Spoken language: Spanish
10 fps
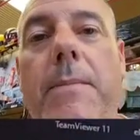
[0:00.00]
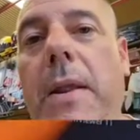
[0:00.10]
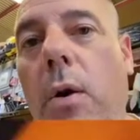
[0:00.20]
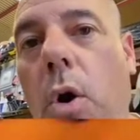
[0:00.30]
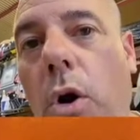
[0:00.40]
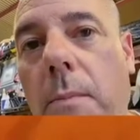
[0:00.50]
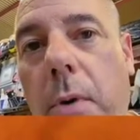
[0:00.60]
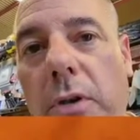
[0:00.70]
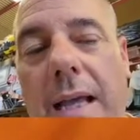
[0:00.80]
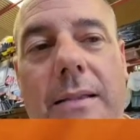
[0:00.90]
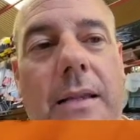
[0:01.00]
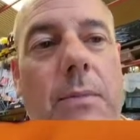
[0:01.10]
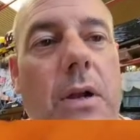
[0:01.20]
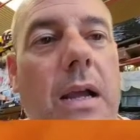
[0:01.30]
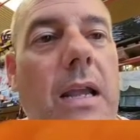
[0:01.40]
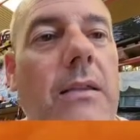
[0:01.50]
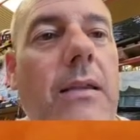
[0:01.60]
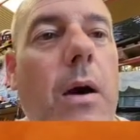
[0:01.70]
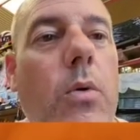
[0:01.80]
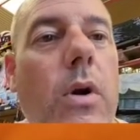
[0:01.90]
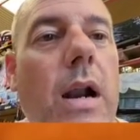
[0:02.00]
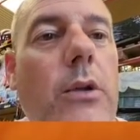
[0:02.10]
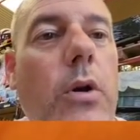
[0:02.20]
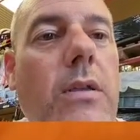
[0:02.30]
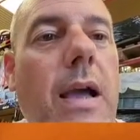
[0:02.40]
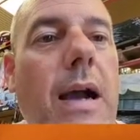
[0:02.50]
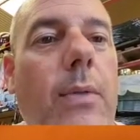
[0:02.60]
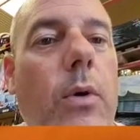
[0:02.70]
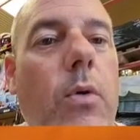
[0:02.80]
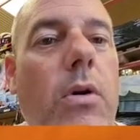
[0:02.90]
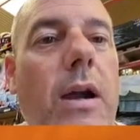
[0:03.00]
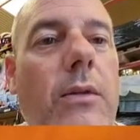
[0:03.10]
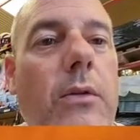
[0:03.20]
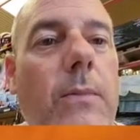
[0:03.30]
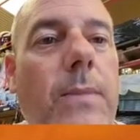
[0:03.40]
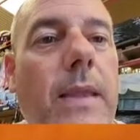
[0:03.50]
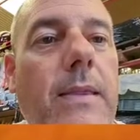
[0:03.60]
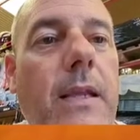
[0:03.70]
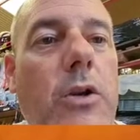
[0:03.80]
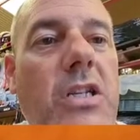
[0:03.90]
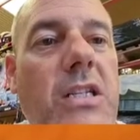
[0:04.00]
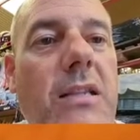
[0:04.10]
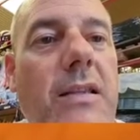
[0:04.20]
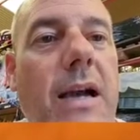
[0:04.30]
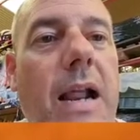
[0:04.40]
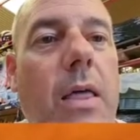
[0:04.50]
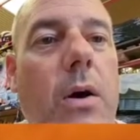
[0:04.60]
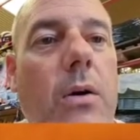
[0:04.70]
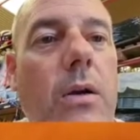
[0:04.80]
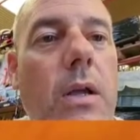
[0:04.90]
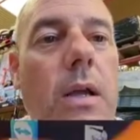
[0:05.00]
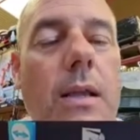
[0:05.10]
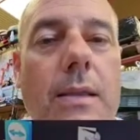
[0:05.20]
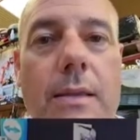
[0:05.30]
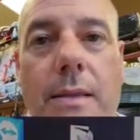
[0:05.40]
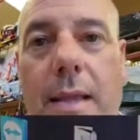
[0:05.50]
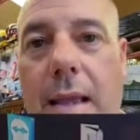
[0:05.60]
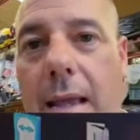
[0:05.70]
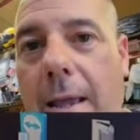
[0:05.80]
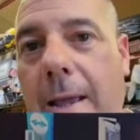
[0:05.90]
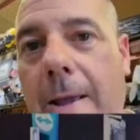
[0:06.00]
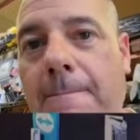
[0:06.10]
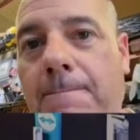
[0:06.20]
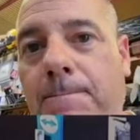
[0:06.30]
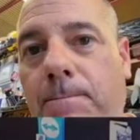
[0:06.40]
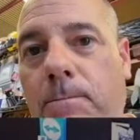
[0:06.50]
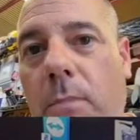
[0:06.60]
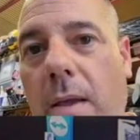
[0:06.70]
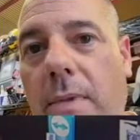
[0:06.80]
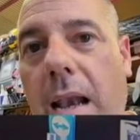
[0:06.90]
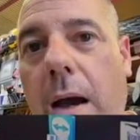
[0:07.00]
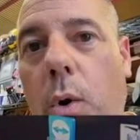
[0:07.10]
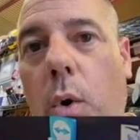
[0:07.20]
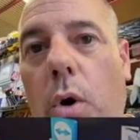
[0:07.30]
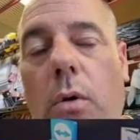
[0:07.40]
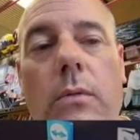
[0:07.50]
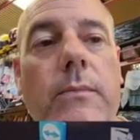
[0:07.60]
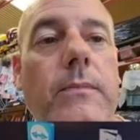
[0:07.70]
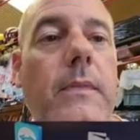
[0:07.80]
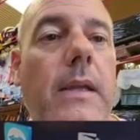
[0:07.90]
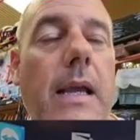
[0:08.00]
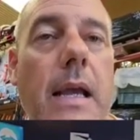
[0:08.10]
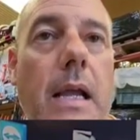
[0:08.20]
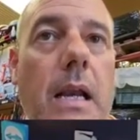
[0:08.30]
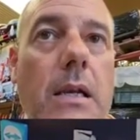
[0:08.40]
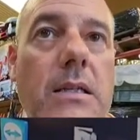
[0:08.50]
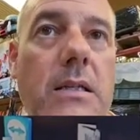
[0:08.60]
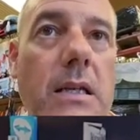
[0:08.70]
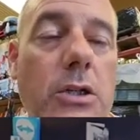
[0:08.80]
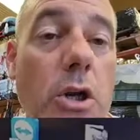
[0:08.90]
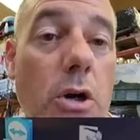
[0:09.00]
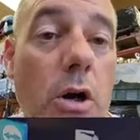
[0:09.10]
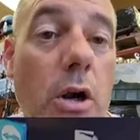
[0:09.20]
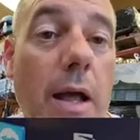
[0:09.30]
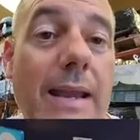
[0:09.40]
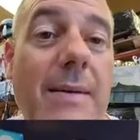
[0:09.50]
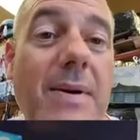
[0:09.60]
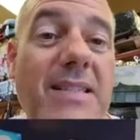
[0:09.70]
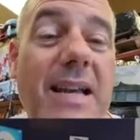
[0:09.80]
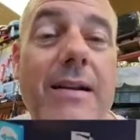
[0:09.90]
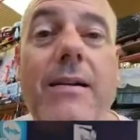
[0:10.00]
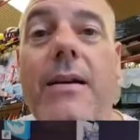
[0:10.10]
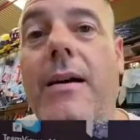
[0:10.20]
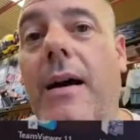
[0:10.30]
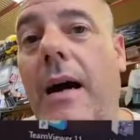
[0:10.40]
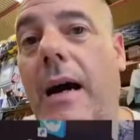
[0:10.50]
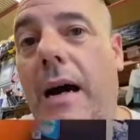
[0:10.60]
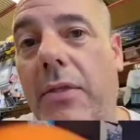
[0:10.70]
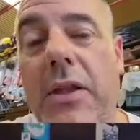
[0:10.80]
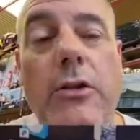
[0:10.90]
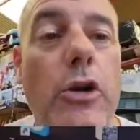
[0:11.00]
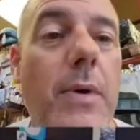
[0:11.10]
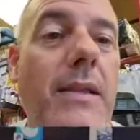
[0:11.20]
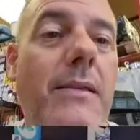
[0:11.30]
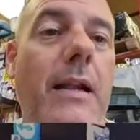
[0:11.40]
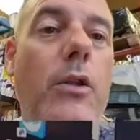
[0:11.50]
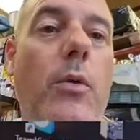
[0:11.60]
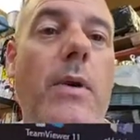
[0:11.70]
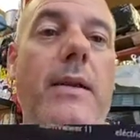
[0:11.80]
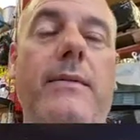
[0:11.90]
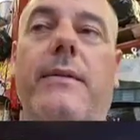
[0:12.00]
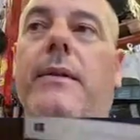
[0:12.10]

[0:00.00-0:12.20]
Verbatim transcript: Pero luego importante, porque aquí está un rato indagando y buscando. De los 60 grados mm, del ángulo del sensor Hall hay que pasar a 120, al doble.